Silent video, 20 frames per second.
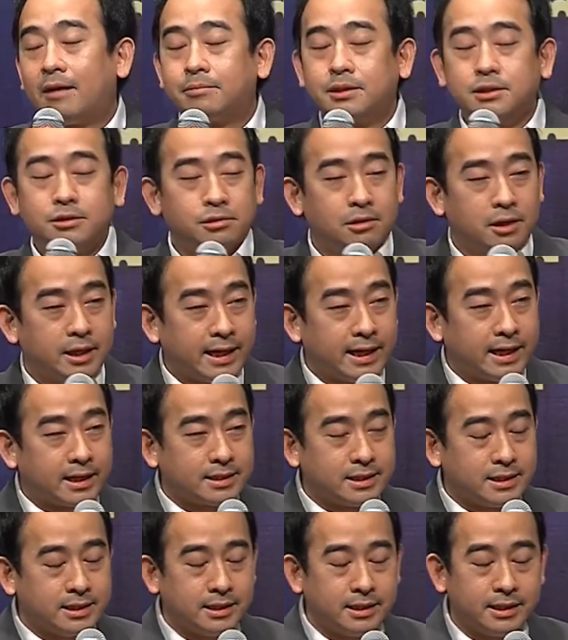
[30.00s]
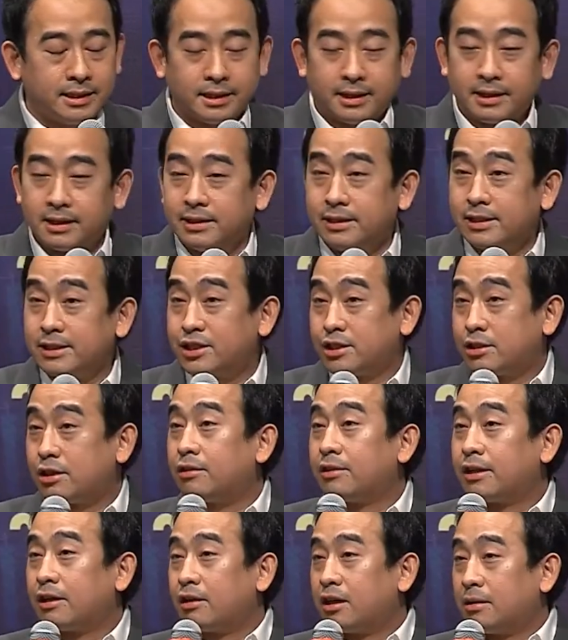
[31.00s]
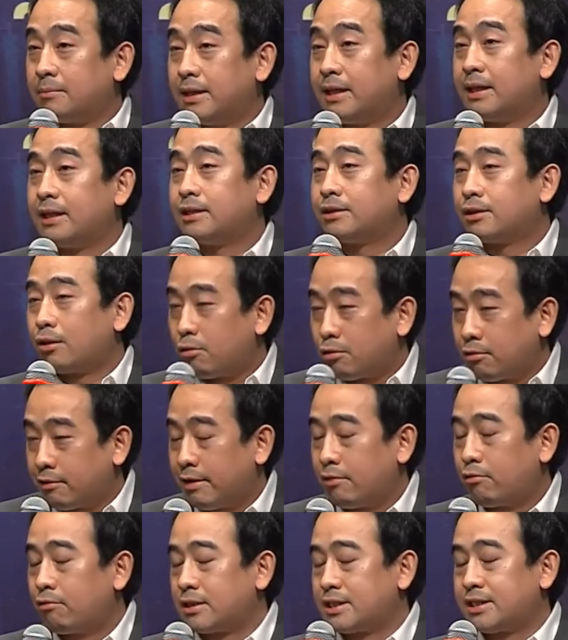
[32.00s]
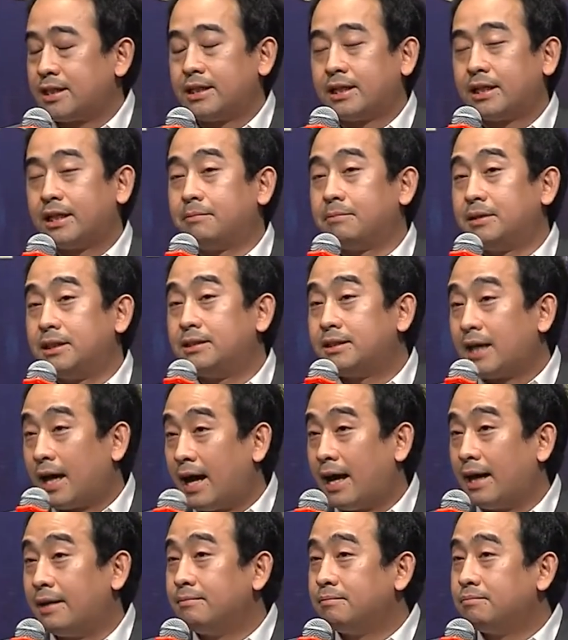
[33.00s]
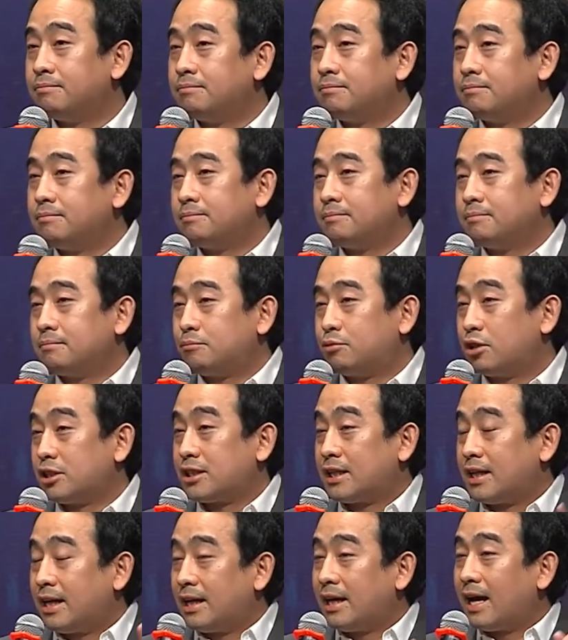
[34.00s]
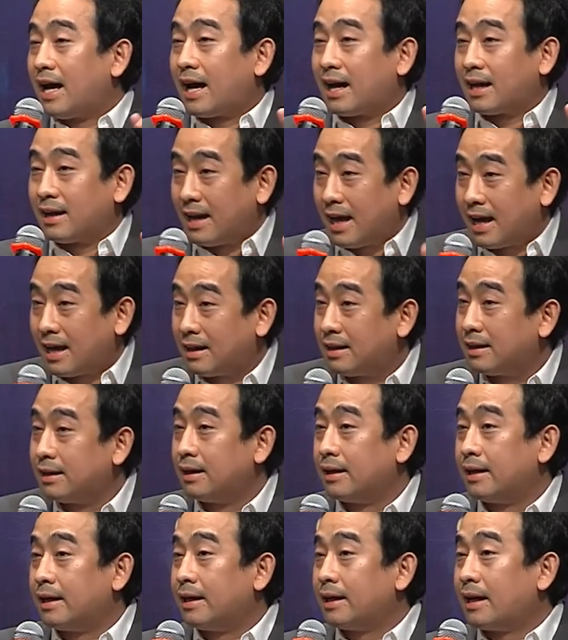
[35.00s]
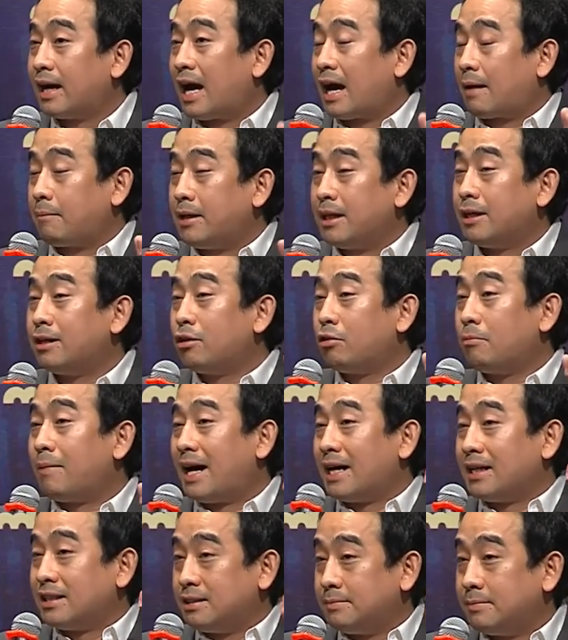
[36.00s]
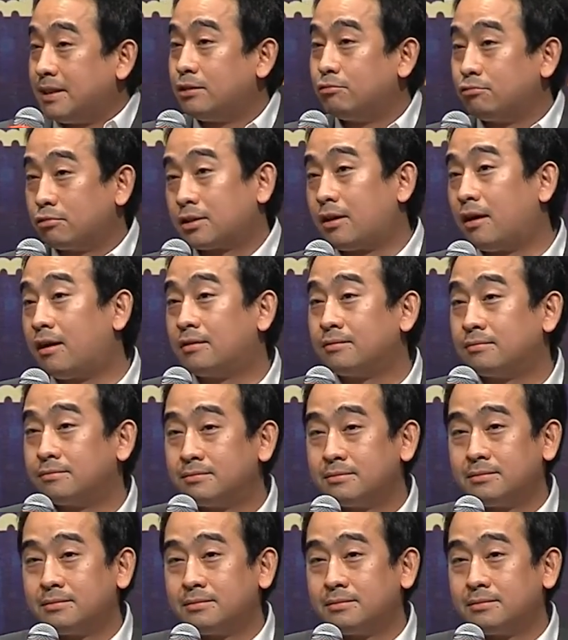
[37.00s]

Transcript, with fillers: ครับคือตัวเลขที่ Digital Economy นั้นโตเร็วกว่าเศรษฐกิจพื้นฐานเพราะฉะนั้นหากละเลยหากมีนโยบายที่ไม่ถูกต้อง